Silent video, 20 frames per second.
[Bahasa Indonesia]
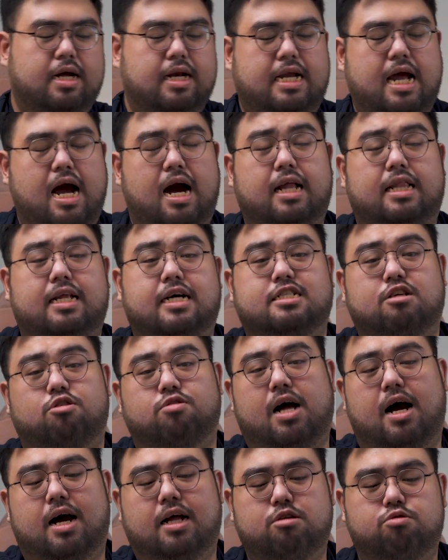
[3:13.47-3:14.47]
diangkat dengan satu
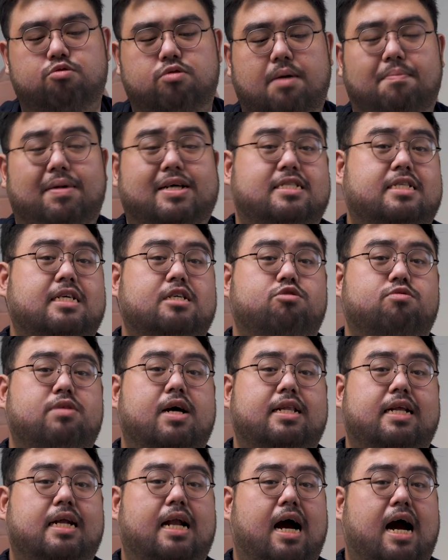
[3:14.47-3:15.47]
tangan juga pastinya
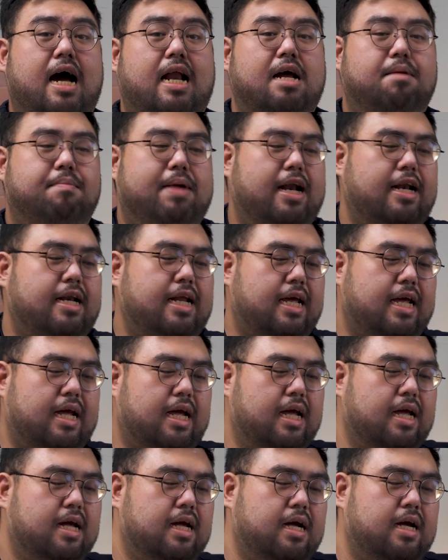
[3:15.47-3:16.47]
sudah tidak ada bending.